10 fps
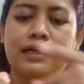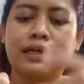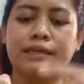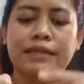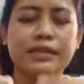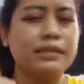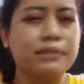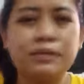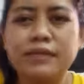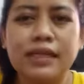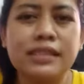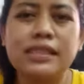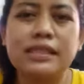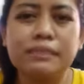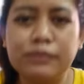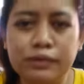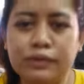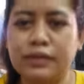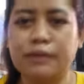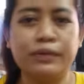karena Maija belum dikasih
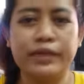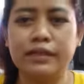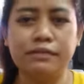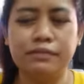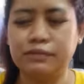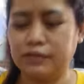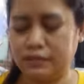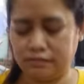libur nggak boleh libur